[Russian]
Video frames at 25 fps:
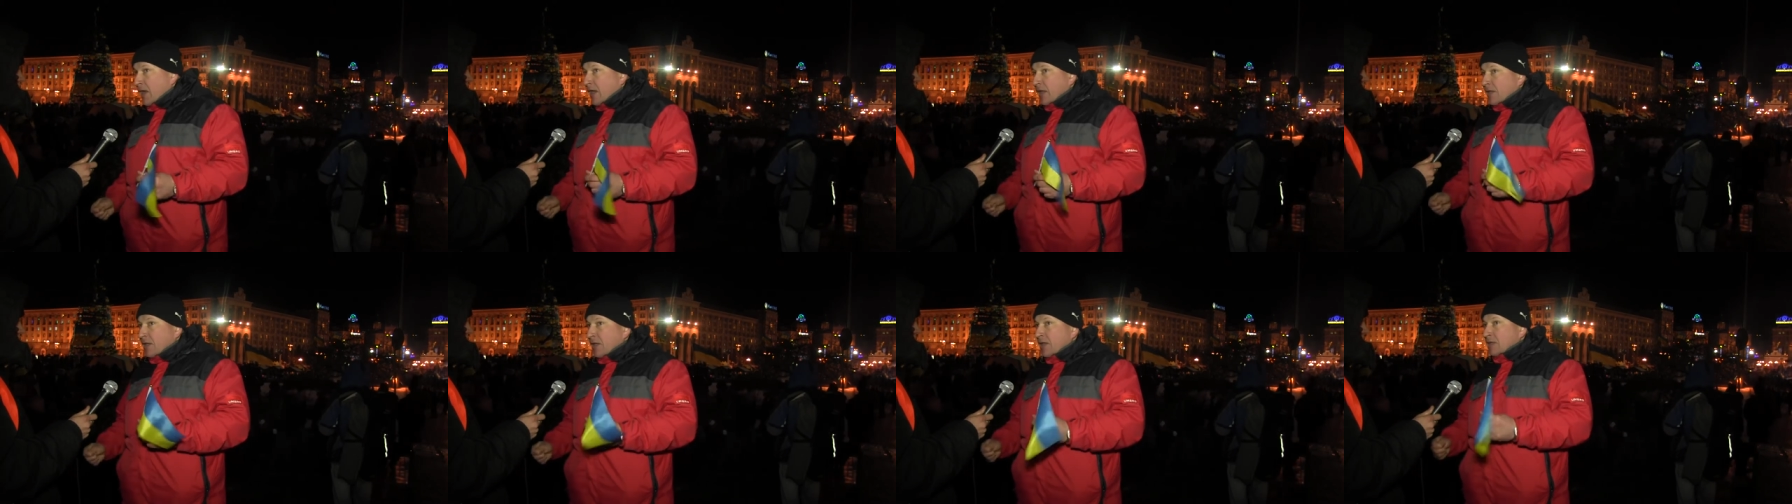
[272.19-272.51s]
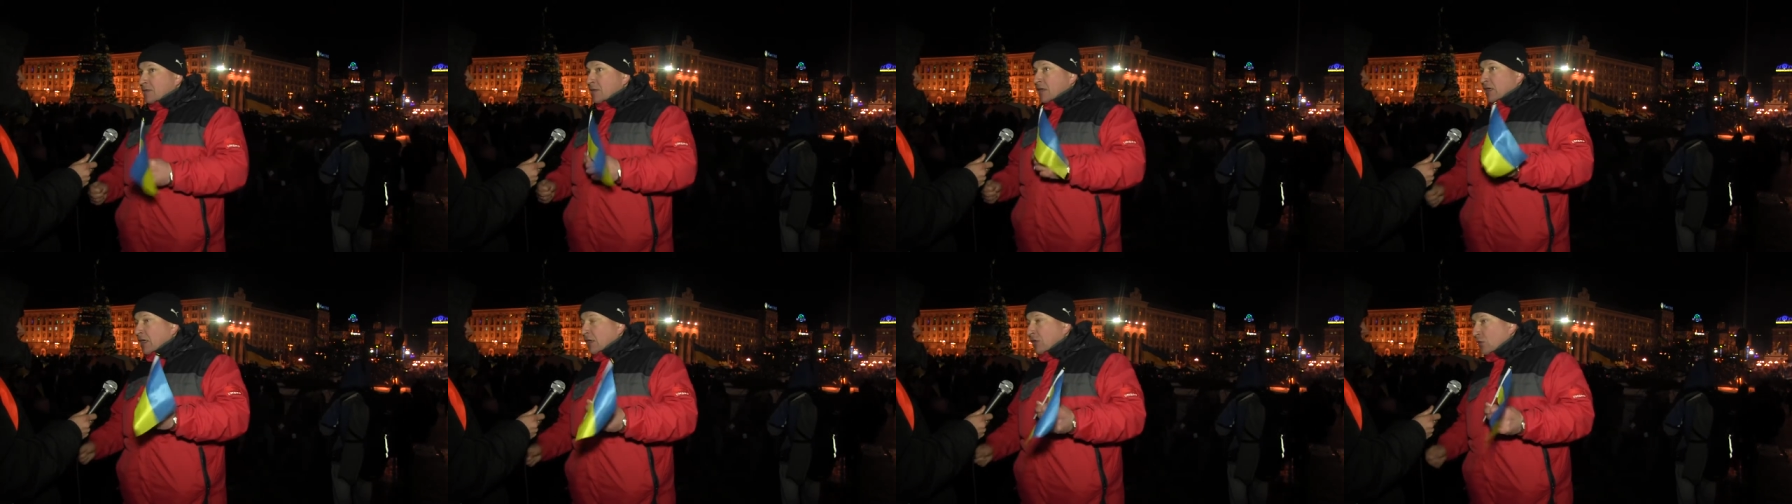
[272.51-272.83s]

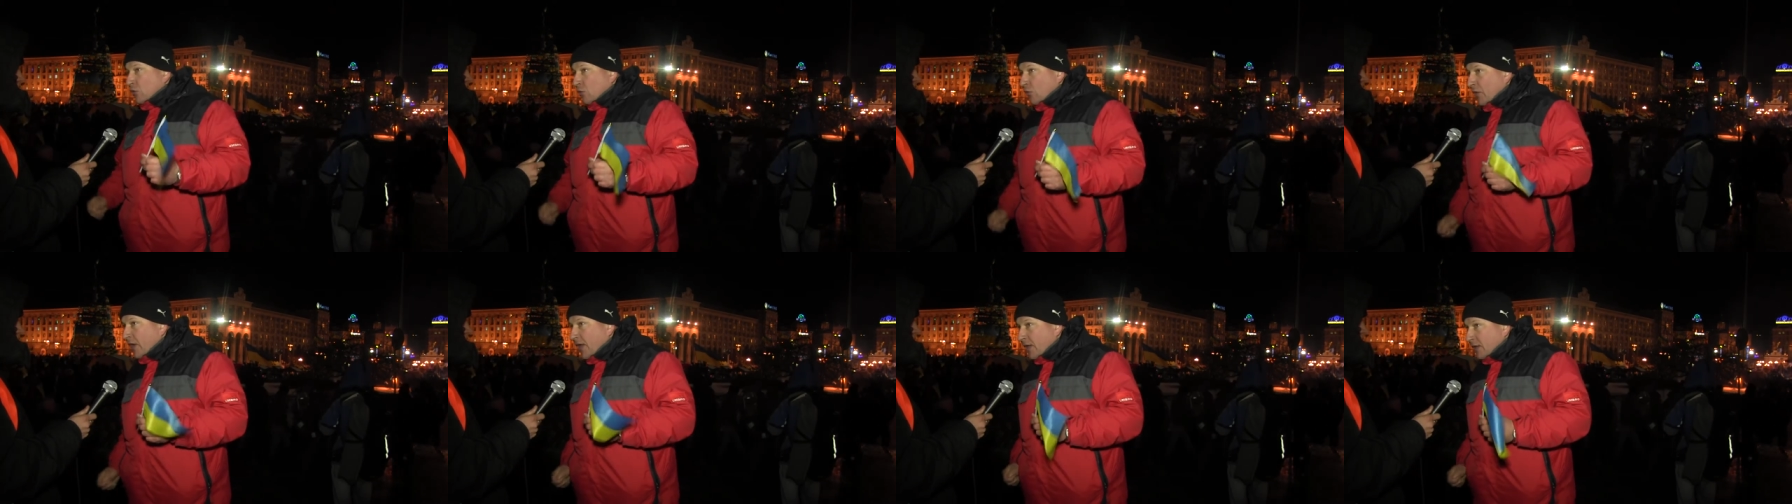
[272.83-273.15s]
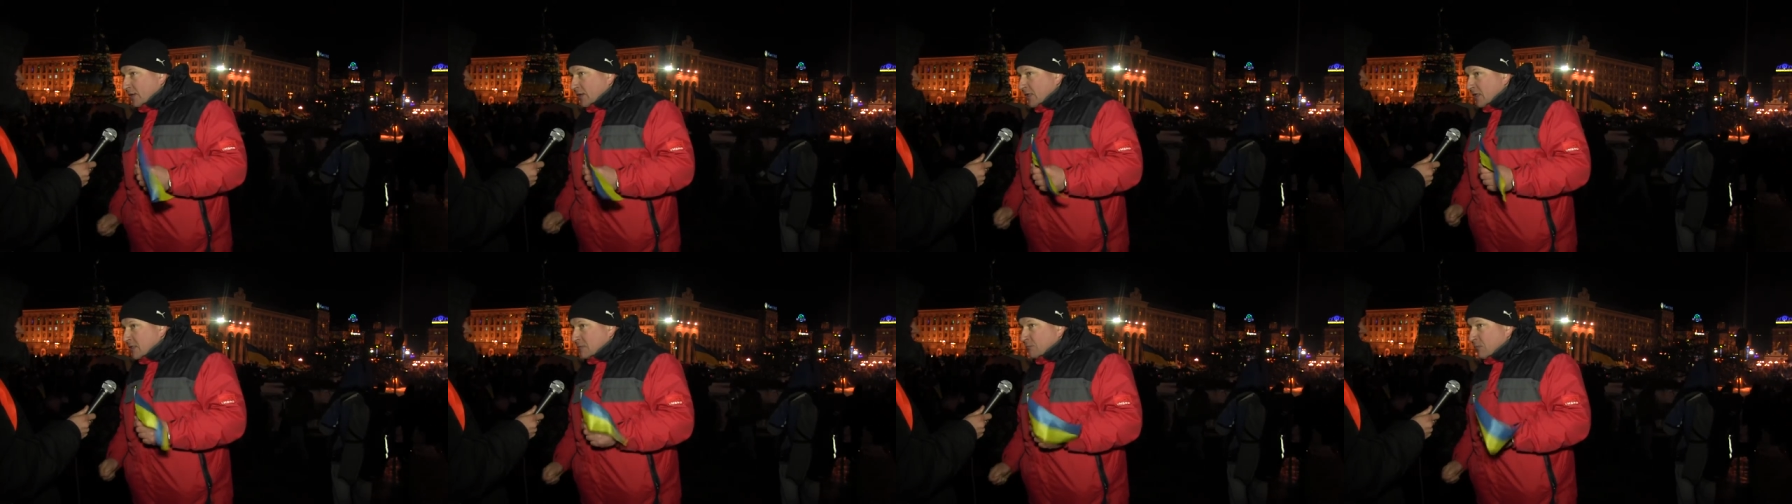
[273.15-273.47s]
не
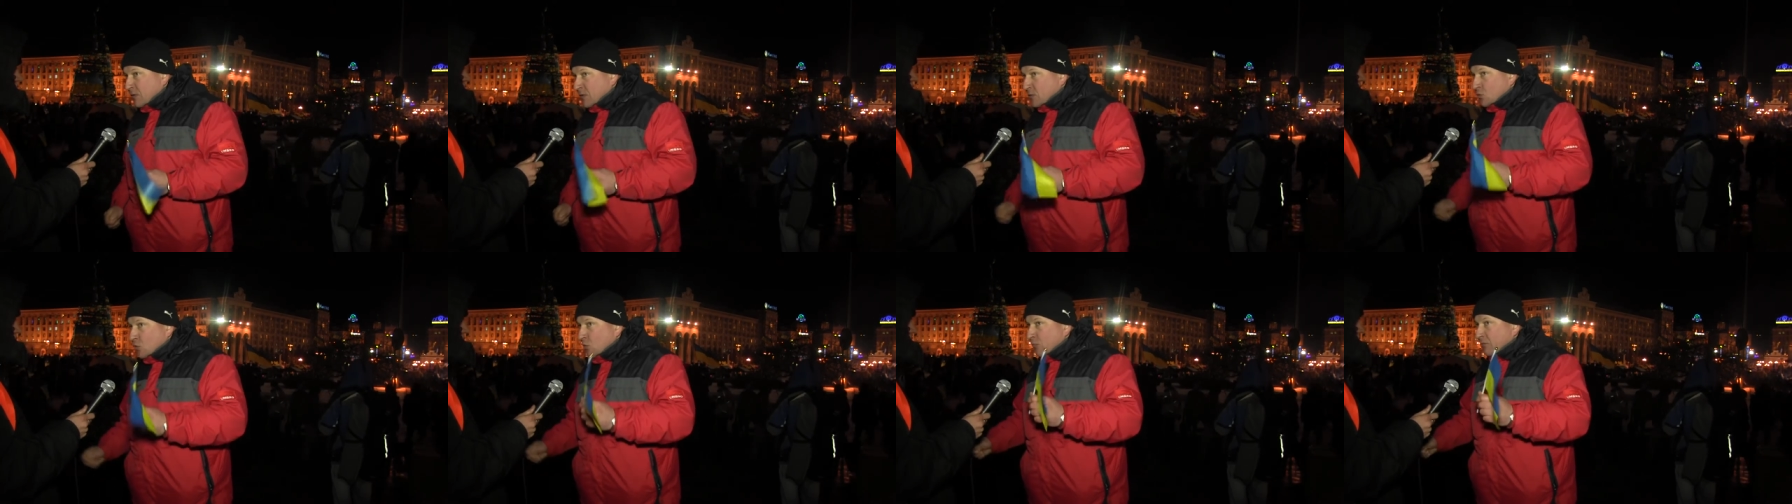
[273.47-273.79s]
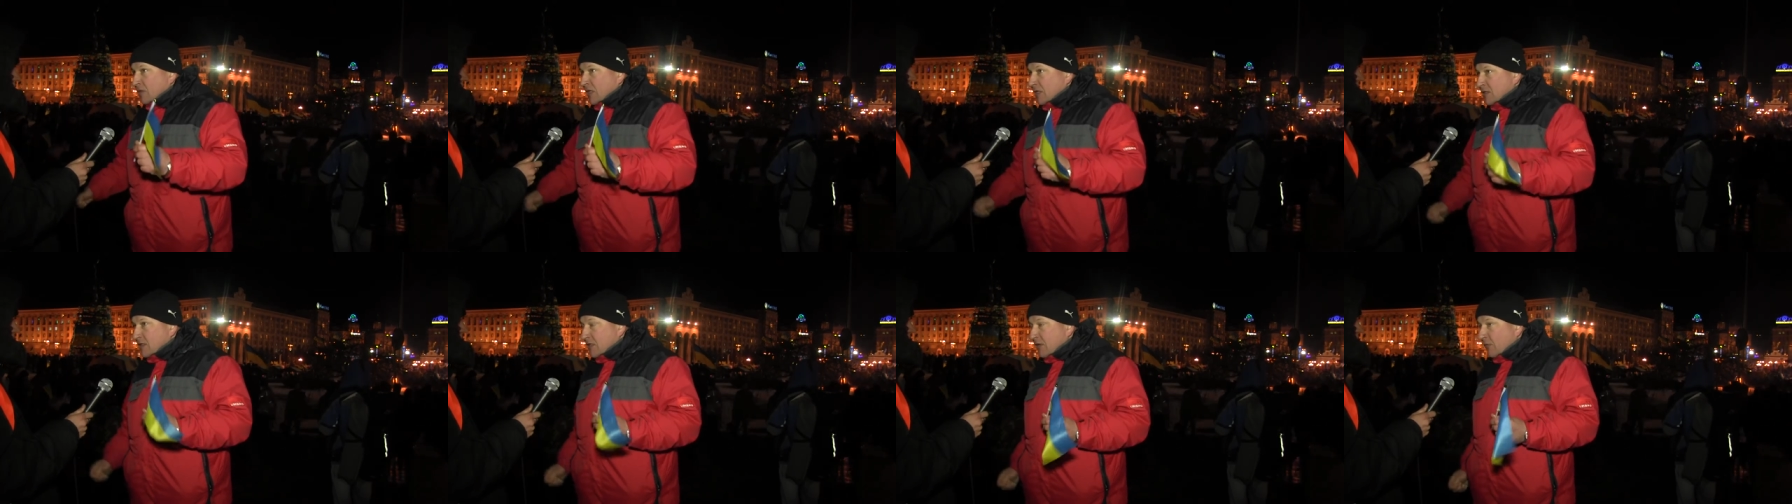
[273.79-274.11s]

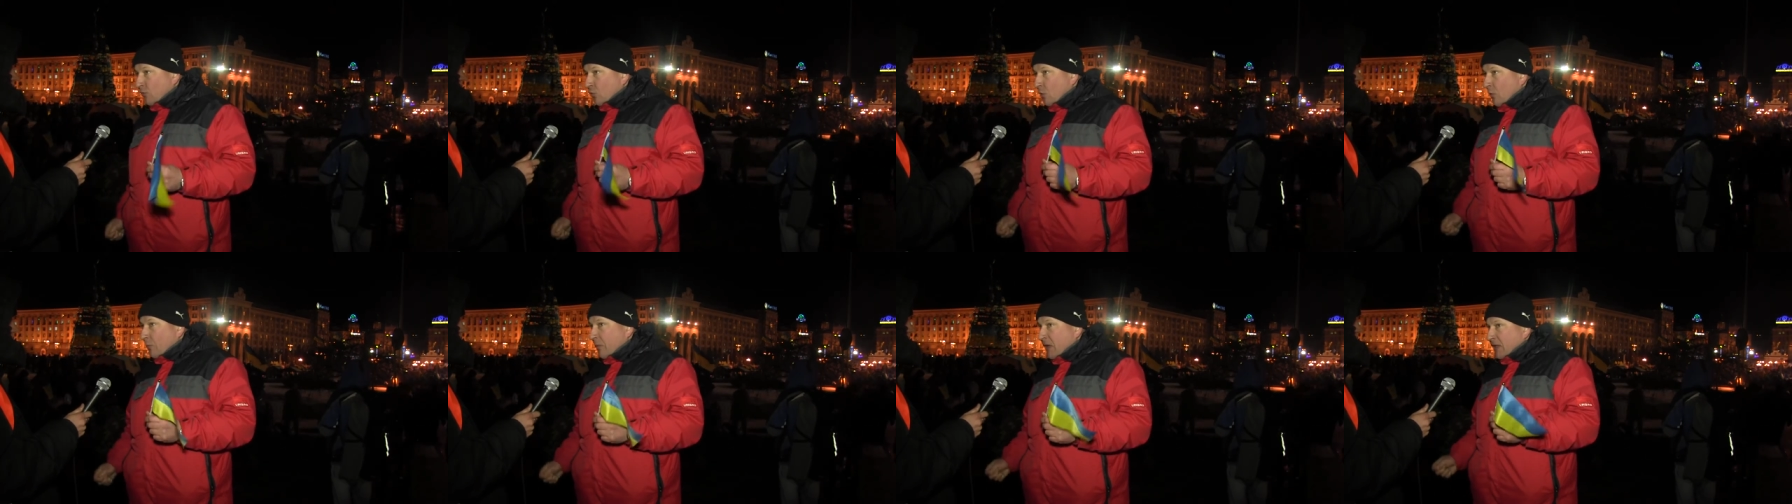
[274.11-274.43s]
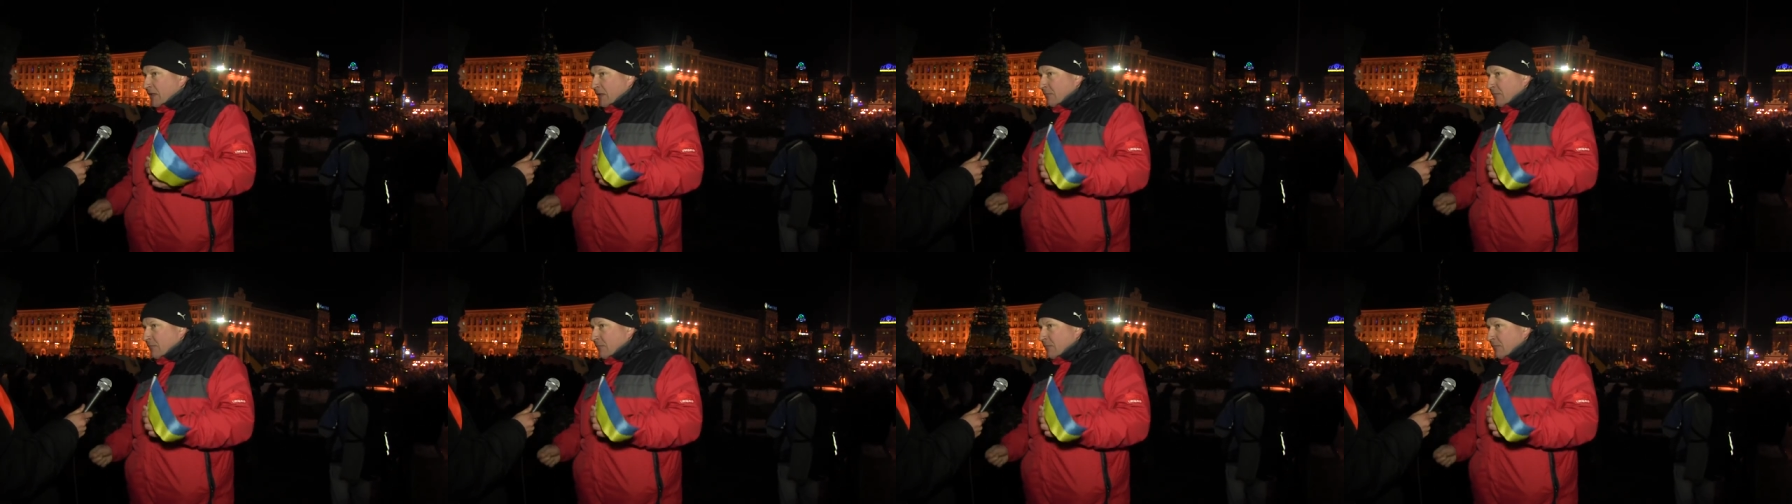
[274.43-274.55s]
конкурентоспособна с Европой.